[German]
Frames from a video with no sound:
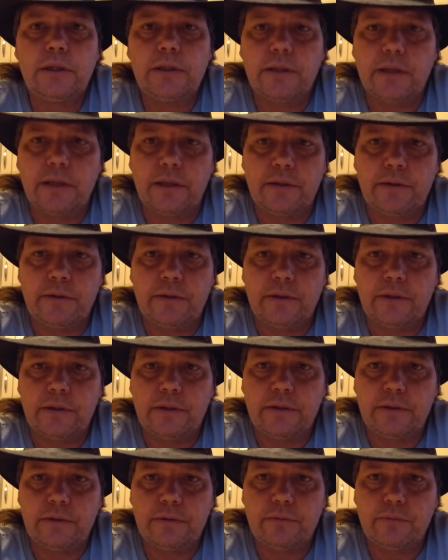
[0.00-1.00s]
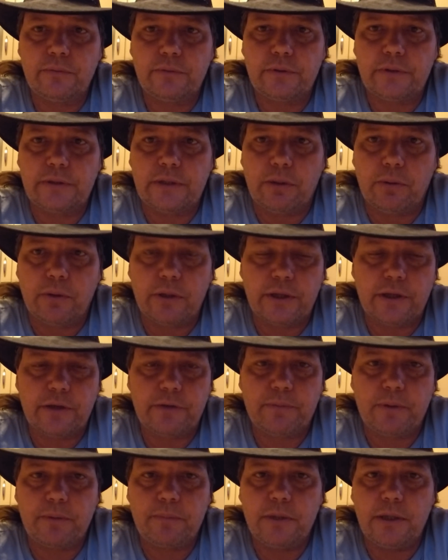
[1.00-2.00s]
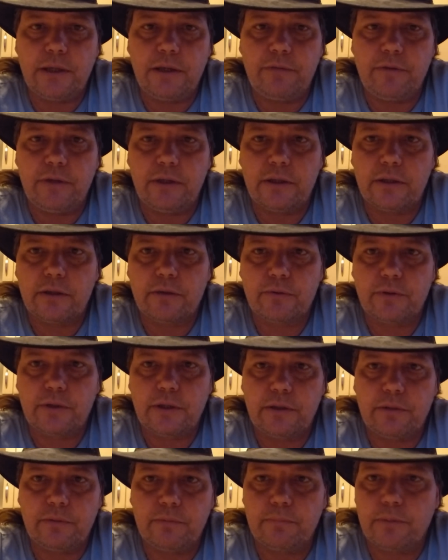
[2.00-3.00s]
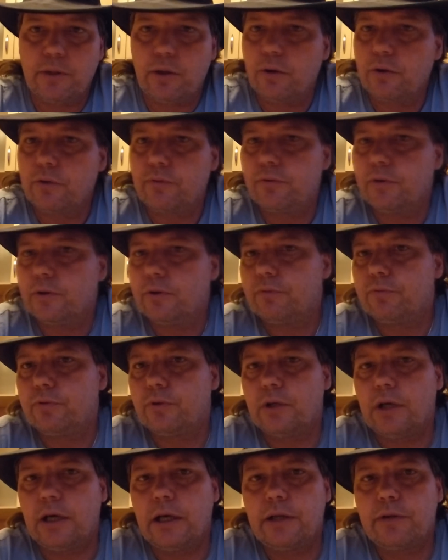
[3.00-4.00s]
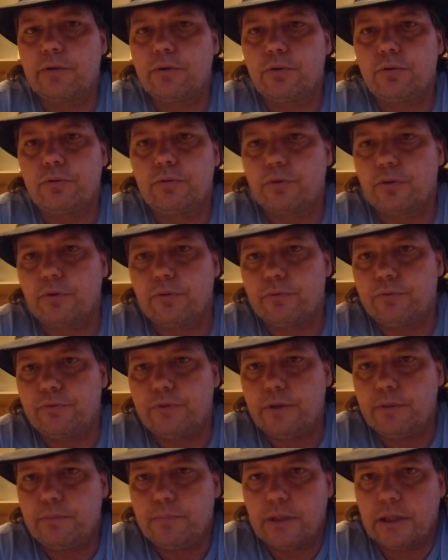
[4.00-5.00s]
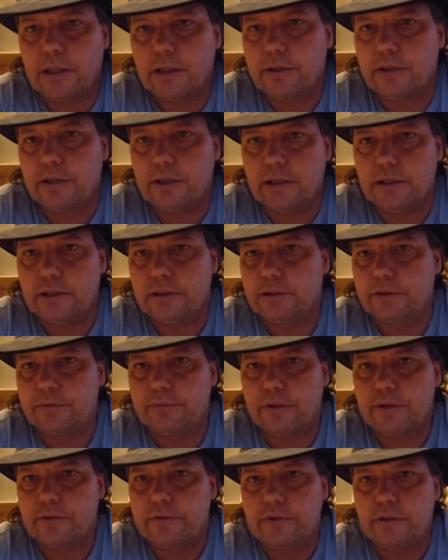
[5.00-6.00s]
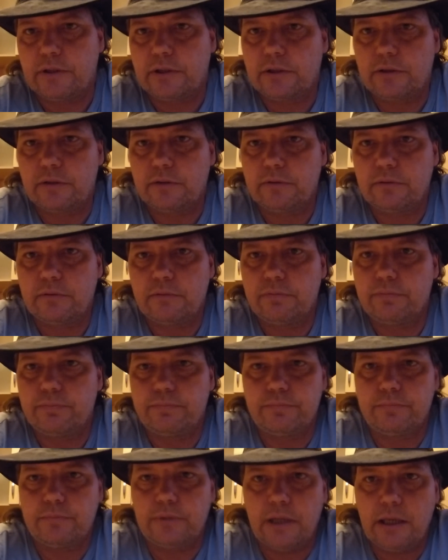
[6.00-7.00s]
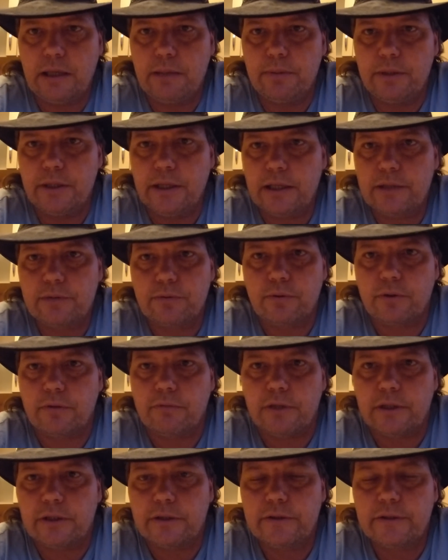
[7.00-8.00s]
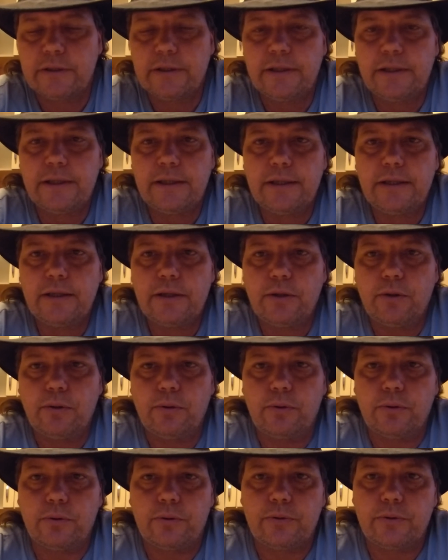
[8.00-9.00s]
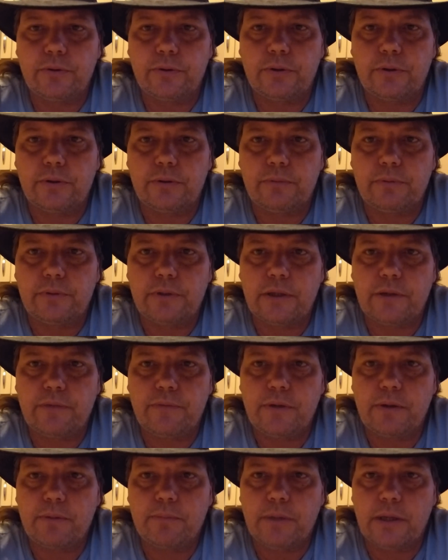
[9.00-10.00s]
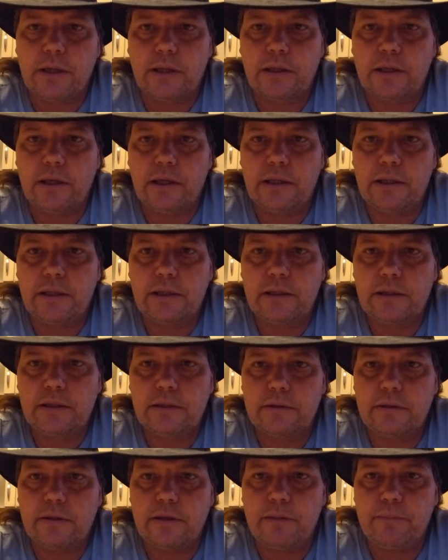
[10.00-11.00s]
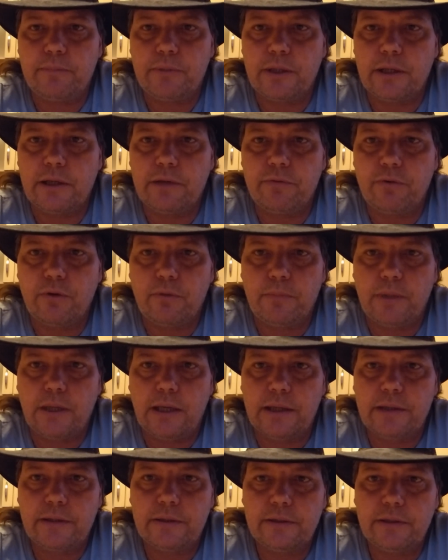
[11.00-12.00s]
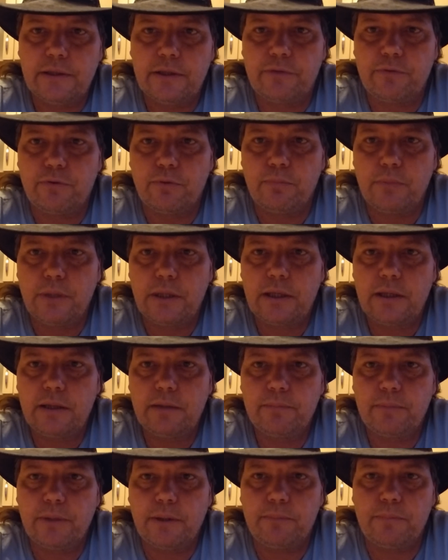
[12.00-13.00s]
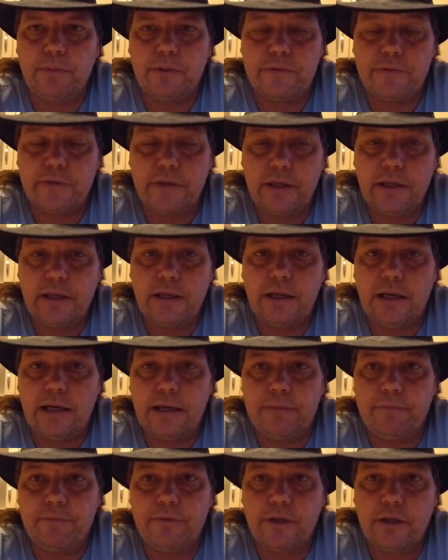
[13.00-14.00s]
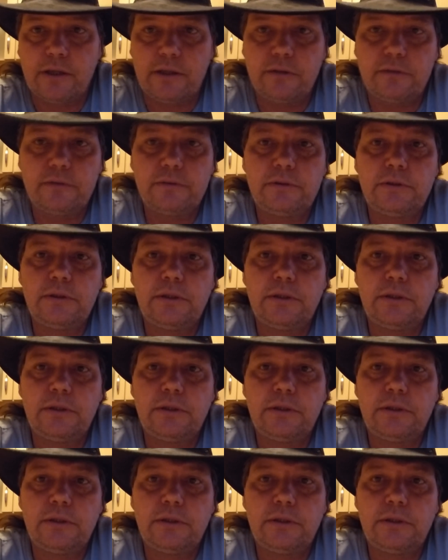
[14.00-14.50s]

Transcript: dann äh, dauert das bei mir ewig. Also dann brauche ich für, für einen so, einen so einen Film machen da, ich weiß nicht, eine halbe Nacht oder was. Und äh, deswegen mache ich eigentlich, das MPG-Format ist für mich beim PC einfacher,